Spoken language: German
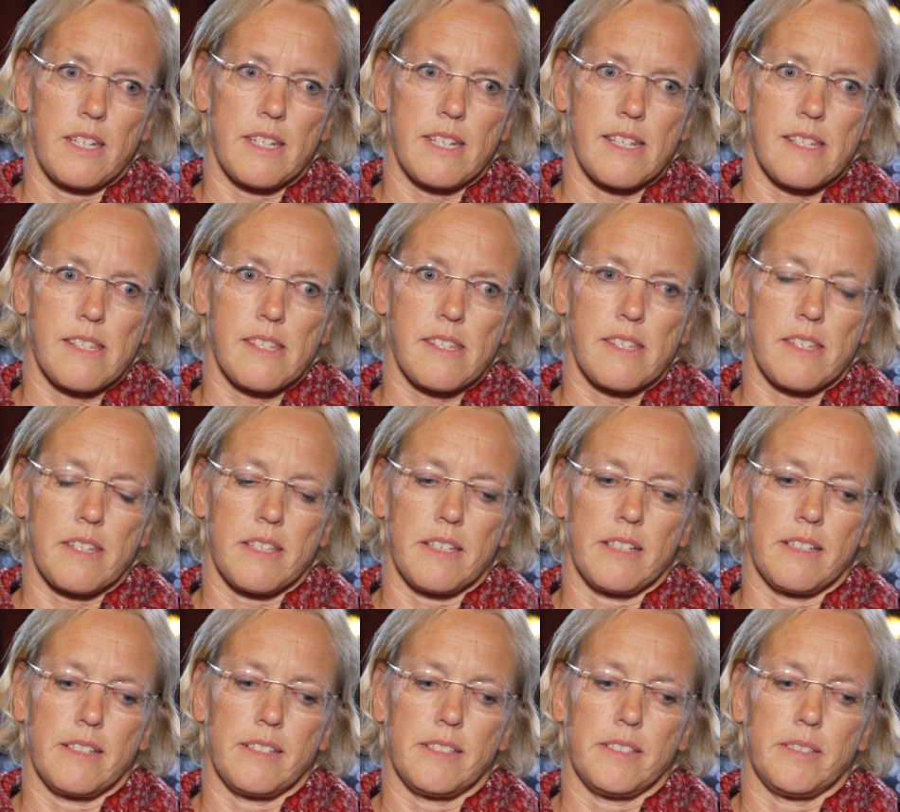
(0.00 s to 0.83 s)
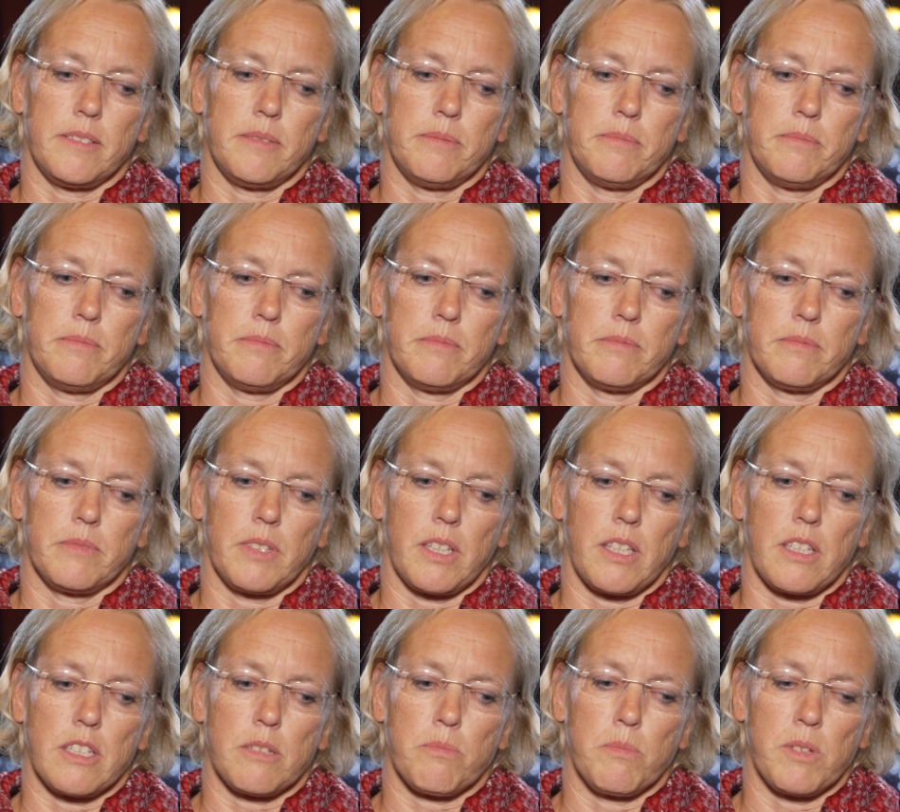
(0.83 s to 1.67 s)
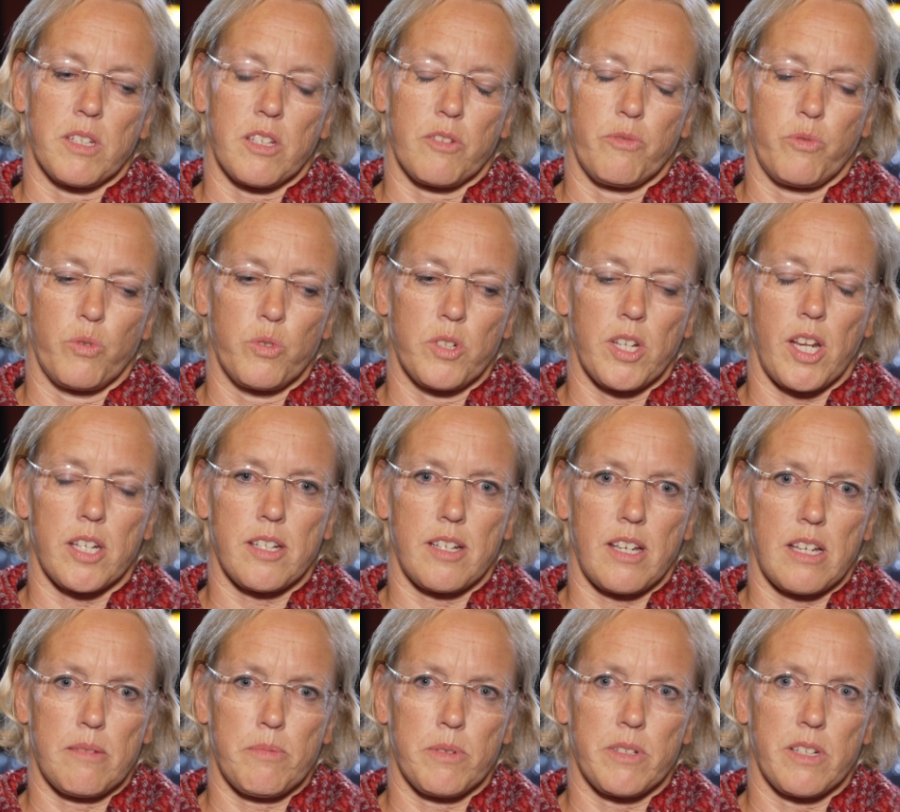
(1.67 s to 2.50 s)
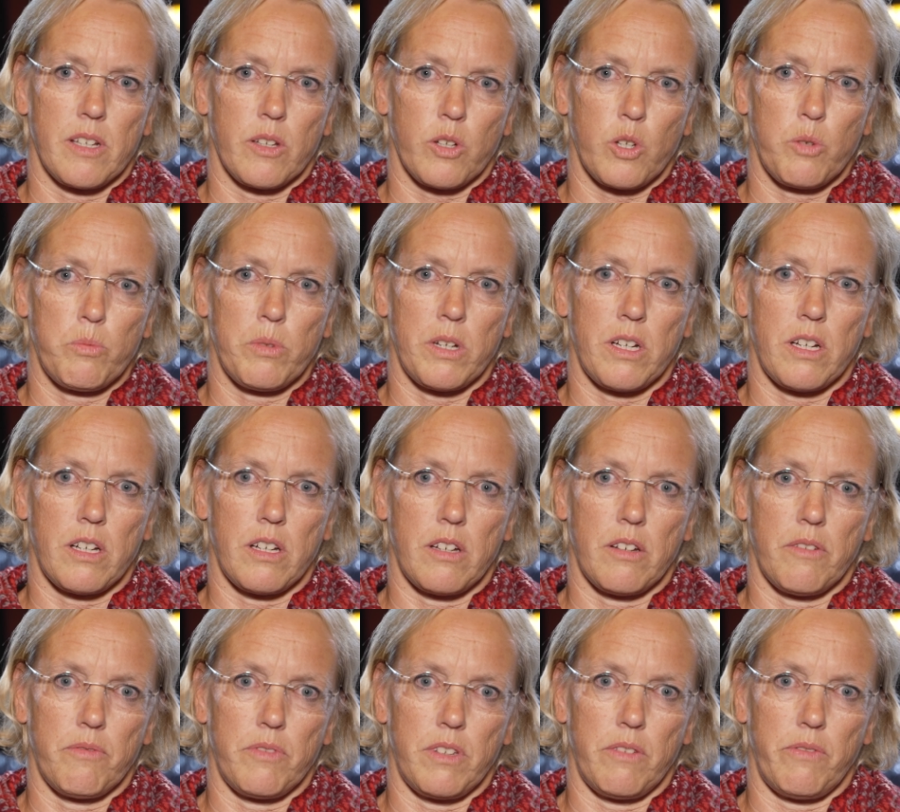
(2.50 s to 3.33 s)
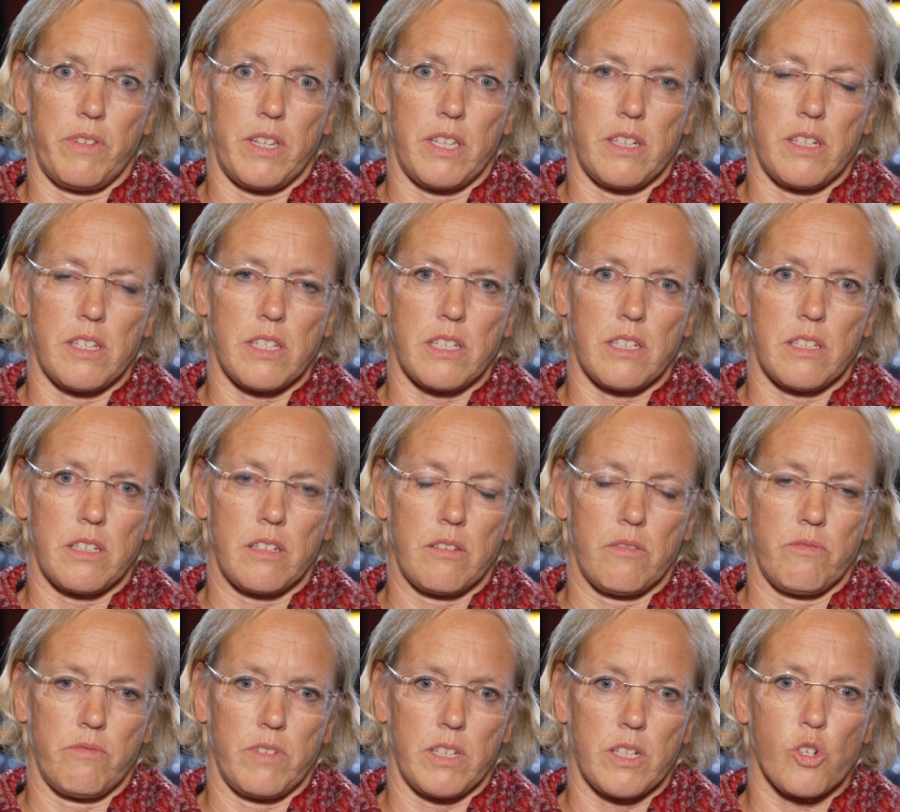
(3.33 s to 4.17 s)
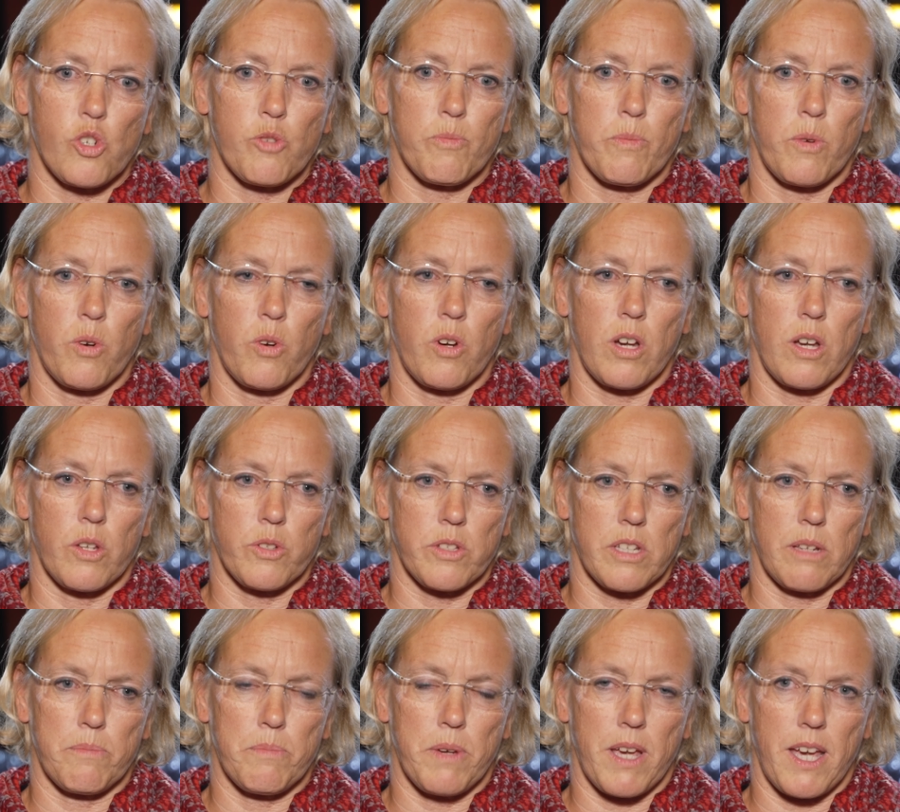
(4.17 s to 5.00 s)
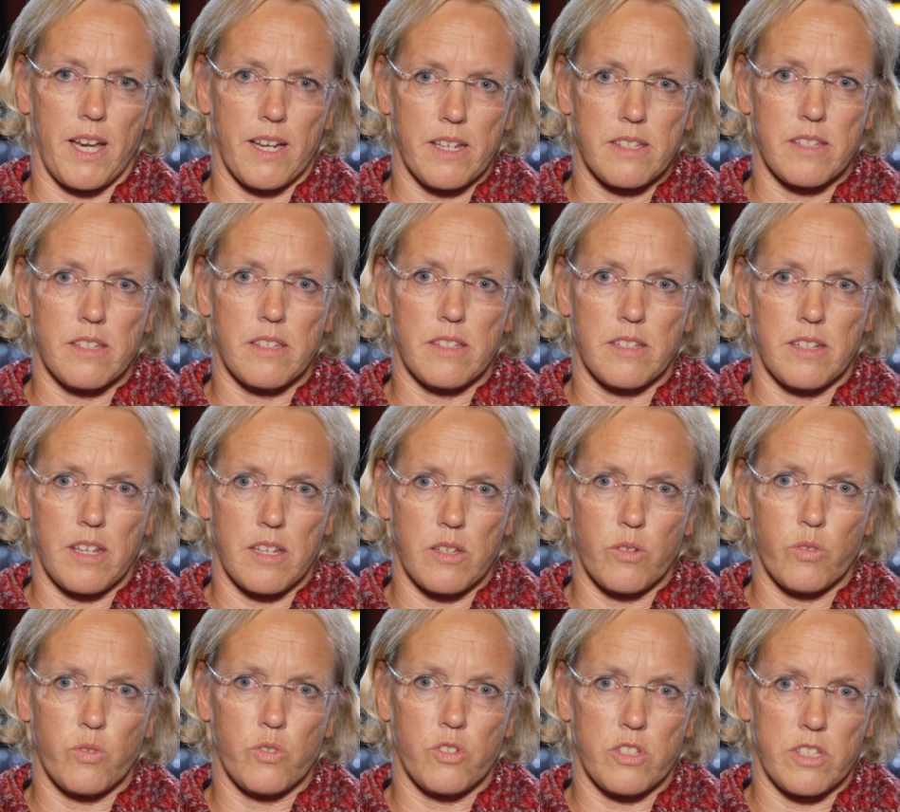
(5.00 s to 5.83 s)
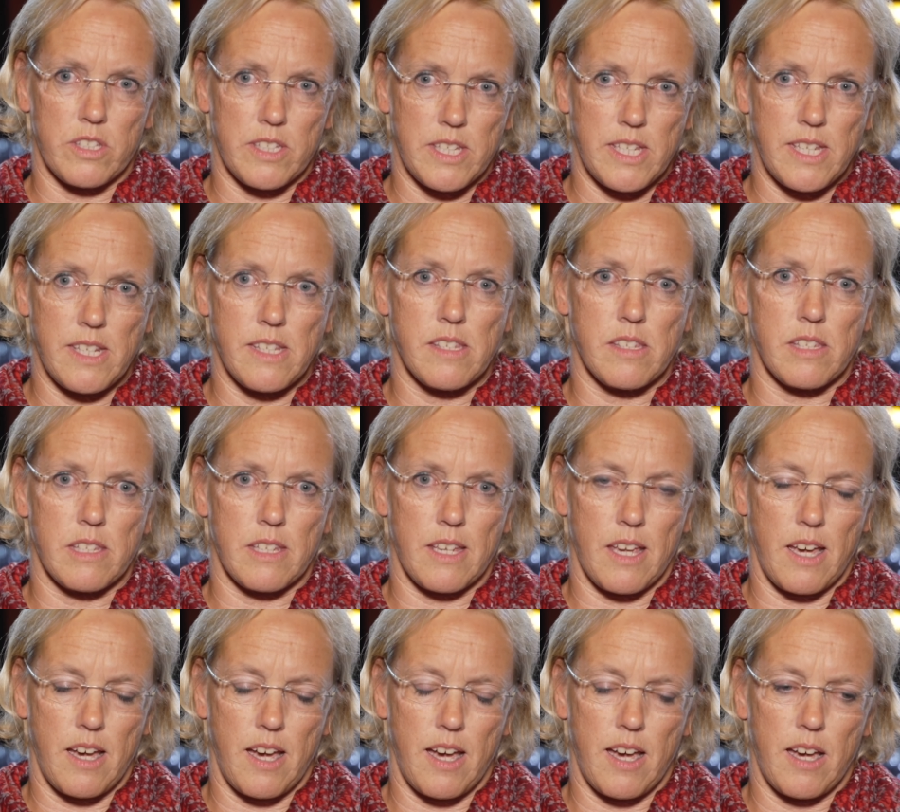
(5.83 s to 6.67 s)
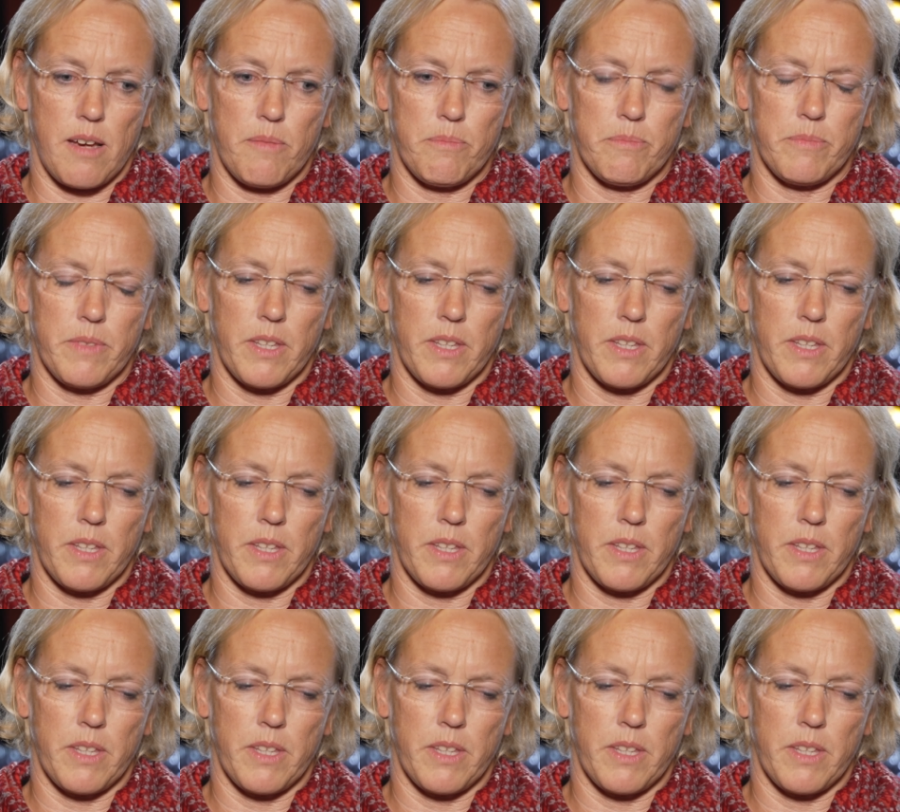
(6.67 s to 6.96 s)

dass ähm, ich mich gewundert habe darüber, wie wenig Widerspruch aus der Praxis der Justiz kam.